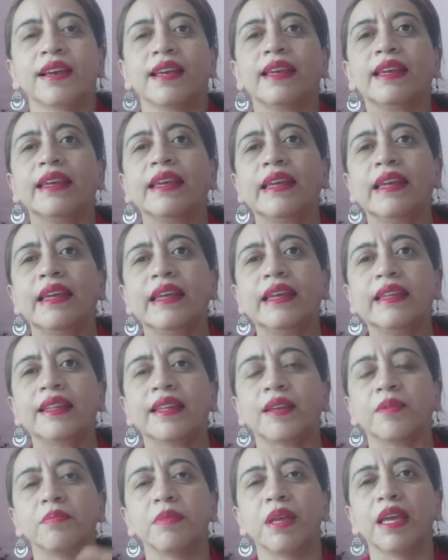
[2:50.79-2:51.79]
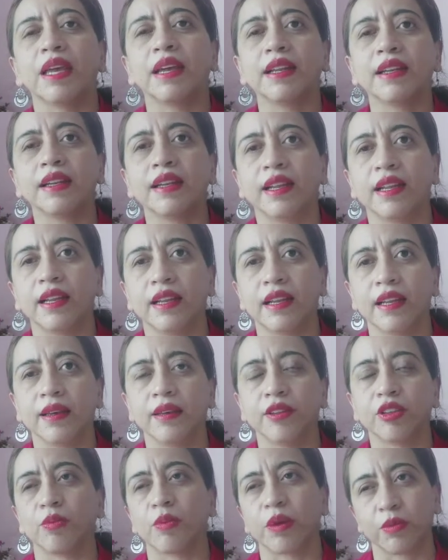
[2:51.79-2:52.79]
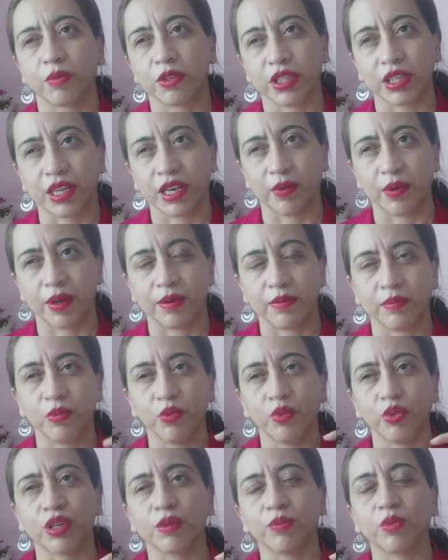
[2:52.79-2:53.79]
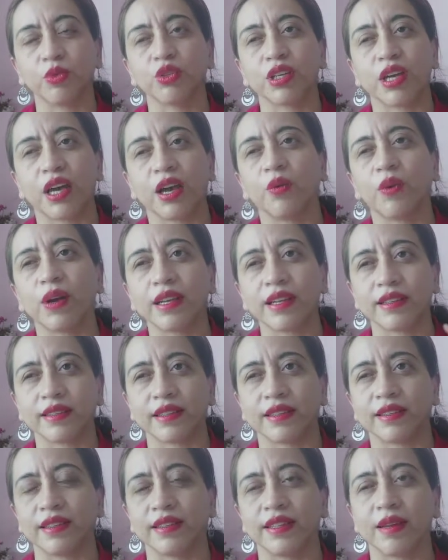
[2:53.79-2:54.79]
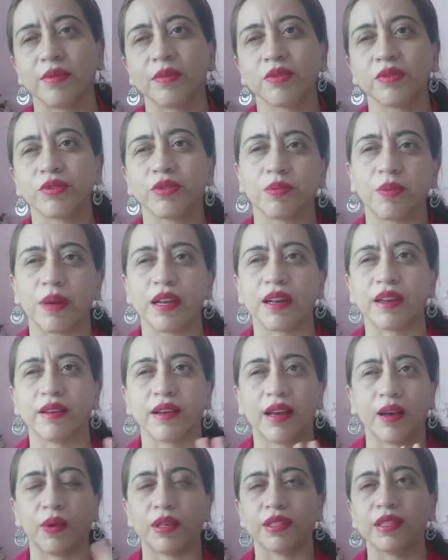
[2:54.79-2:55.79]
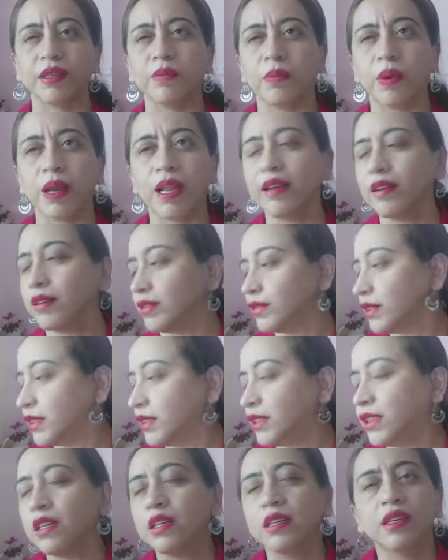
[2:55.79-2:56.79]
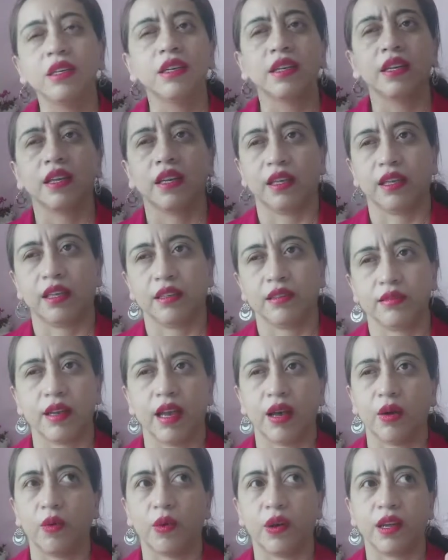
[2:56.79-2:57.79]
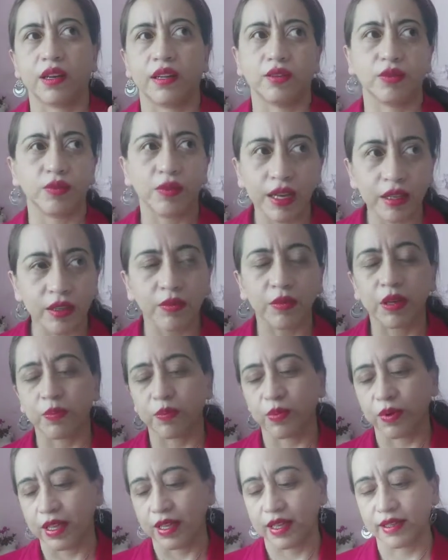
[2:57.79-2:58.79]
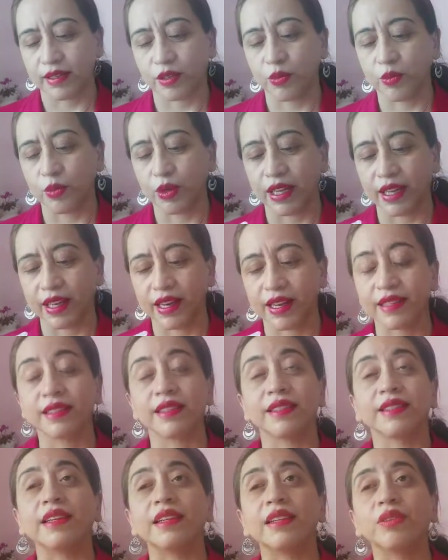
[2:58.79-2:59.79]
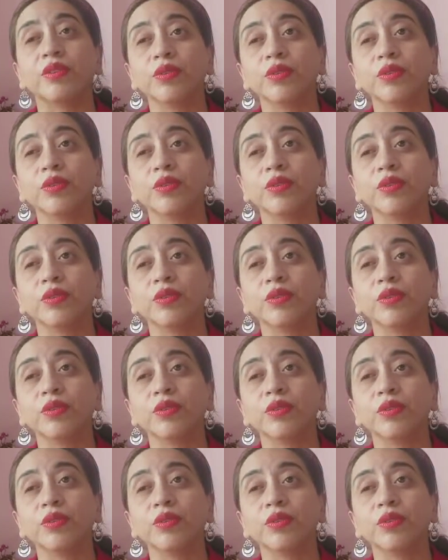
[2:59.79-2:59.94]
Y también eh, tomar mucha agua, mucha, mucha agua. Necesitamos tomar agua simple, agua natural, como le, pueda, como le quieras decir